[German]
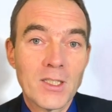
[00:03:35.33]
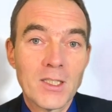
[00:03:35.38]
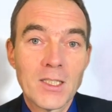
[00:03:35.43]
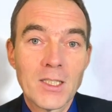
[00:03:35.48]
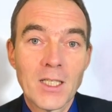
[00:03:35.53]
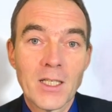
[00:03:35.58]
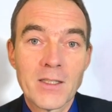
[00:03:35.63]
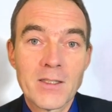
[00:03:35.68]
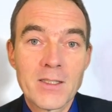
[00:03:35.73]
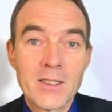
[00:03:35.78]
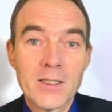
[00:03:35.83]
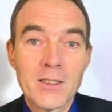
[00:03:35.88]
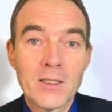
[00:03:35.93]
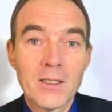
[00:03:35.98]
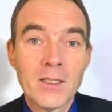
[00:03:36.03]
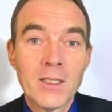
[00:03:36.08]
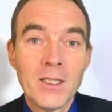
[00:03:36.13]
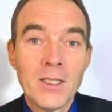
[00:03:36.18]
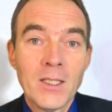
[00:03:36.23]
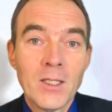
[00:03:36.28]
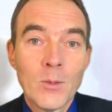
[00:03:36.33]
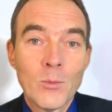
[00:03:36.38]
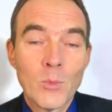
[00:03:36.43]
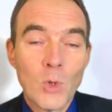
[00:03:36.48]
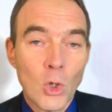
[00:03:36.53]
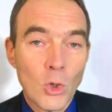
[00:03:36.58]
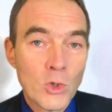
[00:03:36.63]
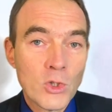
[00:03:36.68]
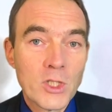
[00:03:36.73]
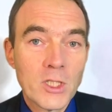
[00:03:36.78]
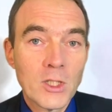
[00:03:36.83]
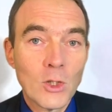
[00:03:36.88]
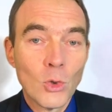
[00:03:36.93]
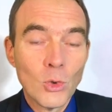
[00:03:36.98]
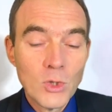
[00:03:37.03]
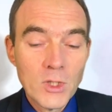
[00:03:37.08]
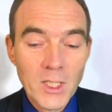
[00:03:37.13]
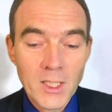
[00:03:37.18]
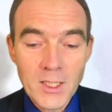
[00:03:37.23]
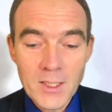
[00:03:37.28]
SolarEdge hat ja die ganze
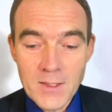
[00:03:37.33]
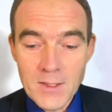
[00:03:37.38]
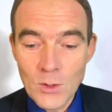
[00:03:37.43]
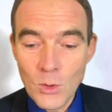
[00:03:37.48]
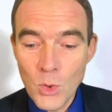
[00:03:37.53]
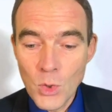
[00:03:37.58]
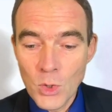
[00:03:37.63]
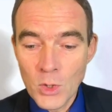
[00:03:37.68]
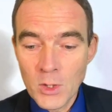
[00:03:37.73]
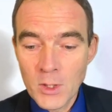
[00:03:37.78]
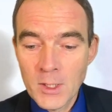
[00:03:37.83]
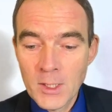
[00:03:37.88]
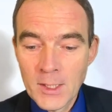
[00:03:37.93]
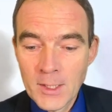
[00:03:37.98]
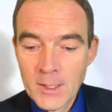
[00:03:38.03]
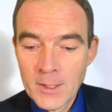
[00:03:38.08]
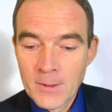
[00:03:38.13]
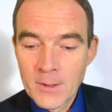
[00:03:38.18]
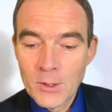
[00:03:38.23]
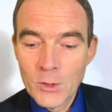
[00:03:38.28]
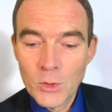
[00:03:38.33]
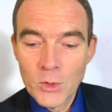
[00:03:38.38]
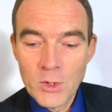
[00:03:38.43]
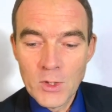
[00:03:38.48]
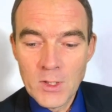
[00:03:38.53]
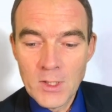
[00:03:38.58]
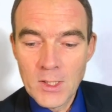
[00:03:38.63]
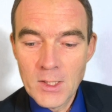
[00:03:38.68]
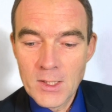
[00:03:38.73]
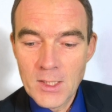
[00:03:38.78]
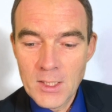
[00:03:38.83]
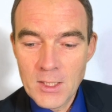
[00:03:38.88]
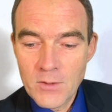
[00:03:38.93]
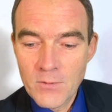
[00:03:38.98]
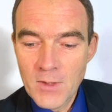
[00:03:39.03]
Branche runtergezogen.